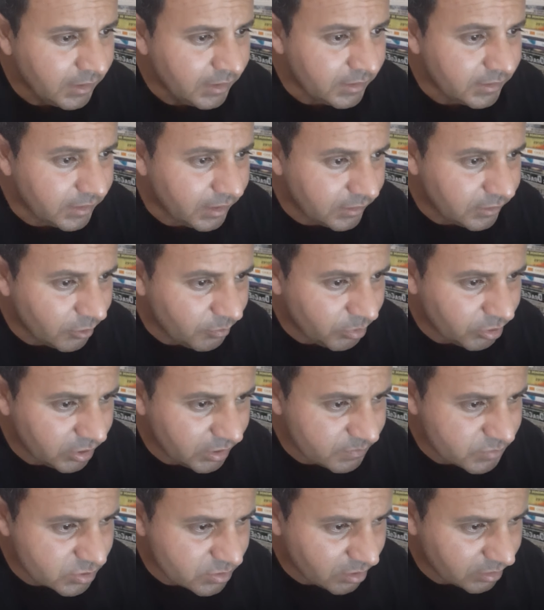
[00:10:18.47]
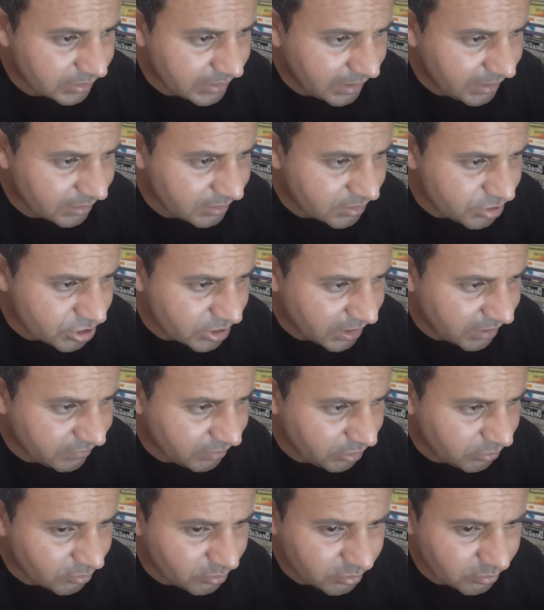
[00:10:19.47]
E então podemos notar que estava
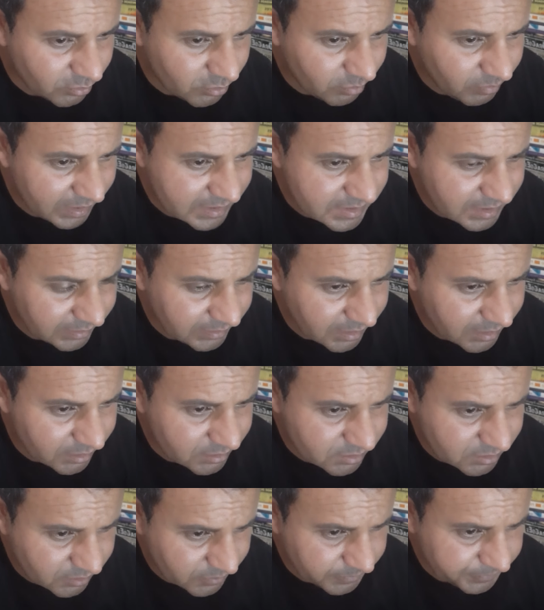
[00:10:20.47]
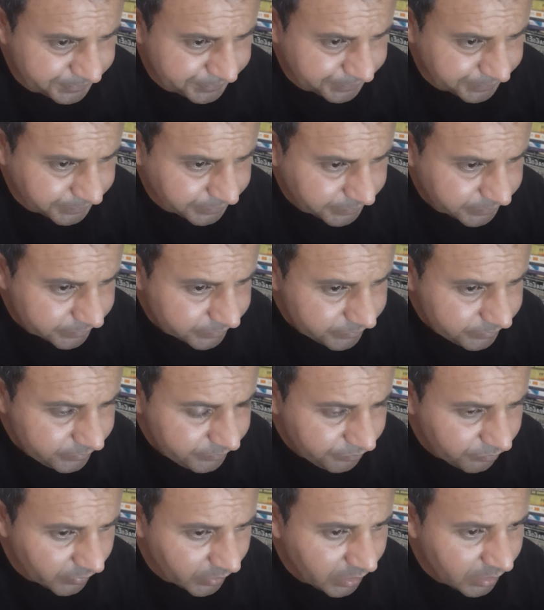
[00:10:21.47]
em torno com mais detalhes.
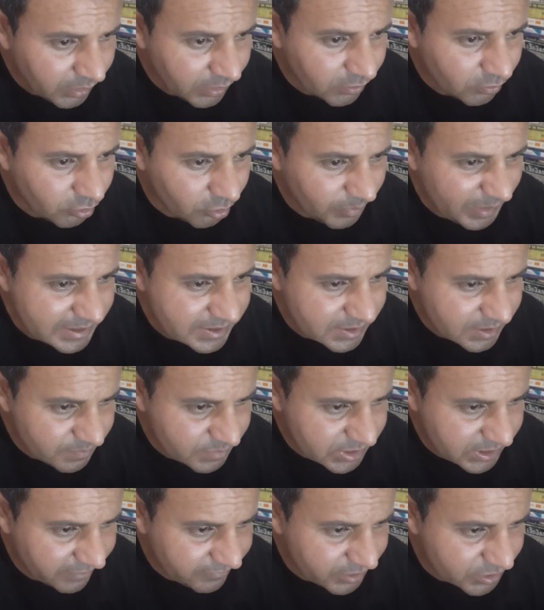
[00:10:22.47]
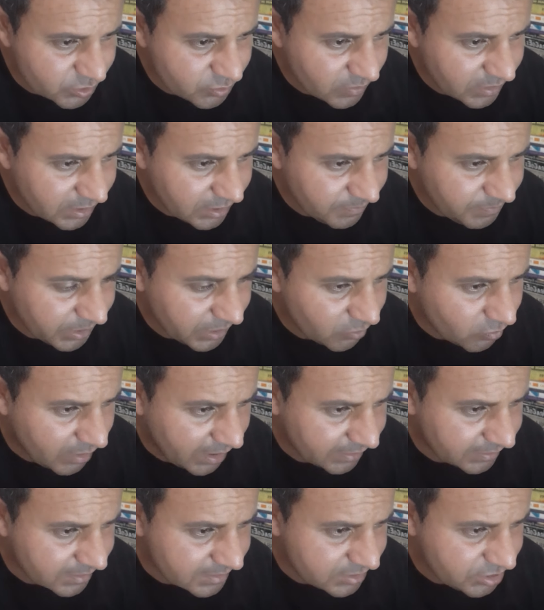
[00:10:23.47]
Começamos a ver sua ampla
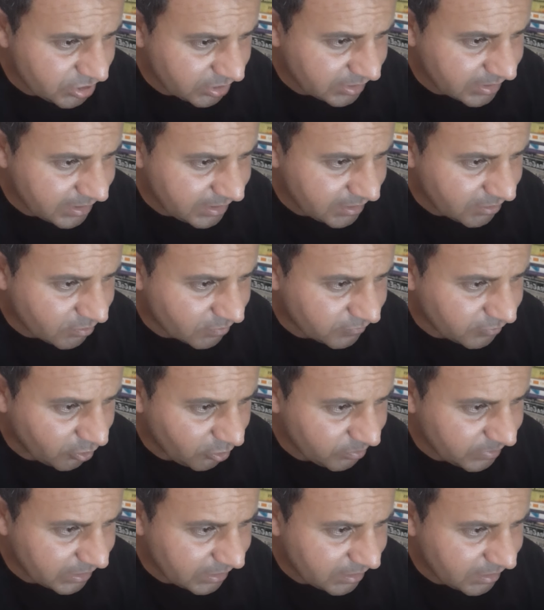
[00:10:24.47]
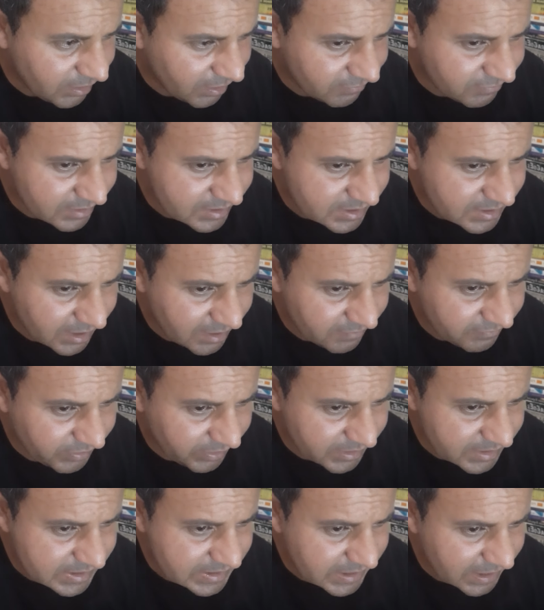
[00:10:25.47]
guarda dianteira conforme ele avançava e
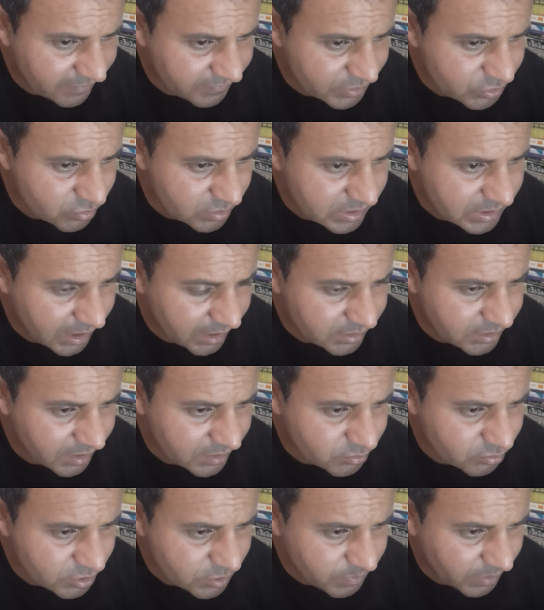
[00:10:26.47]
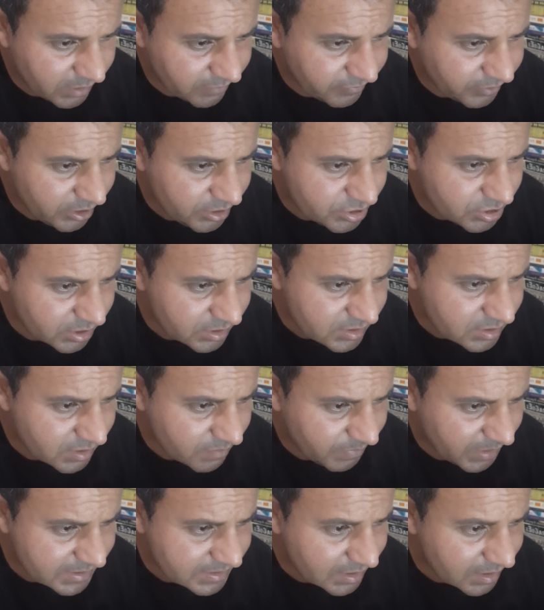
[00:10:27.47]
lançava suas irradiações para frente antes que
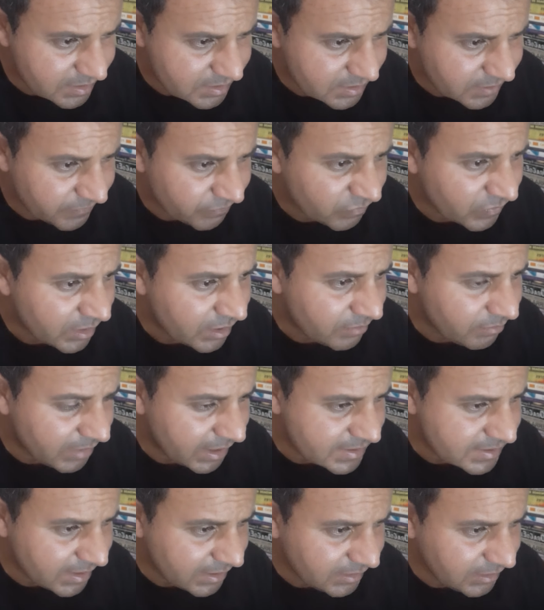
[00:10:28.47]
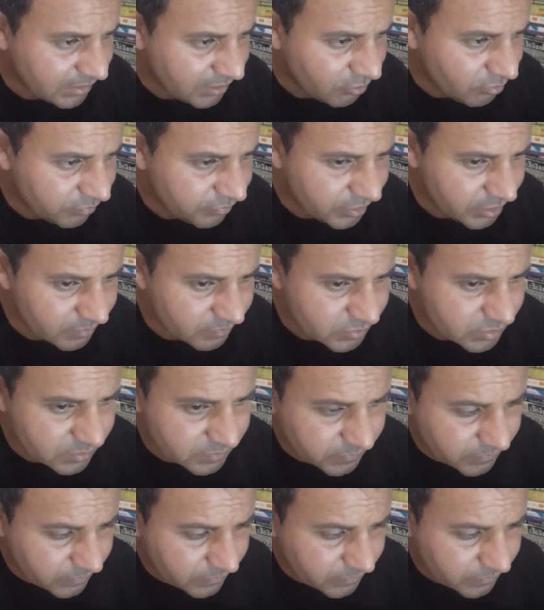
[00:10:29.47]
passasse, mas ainda não o víamos.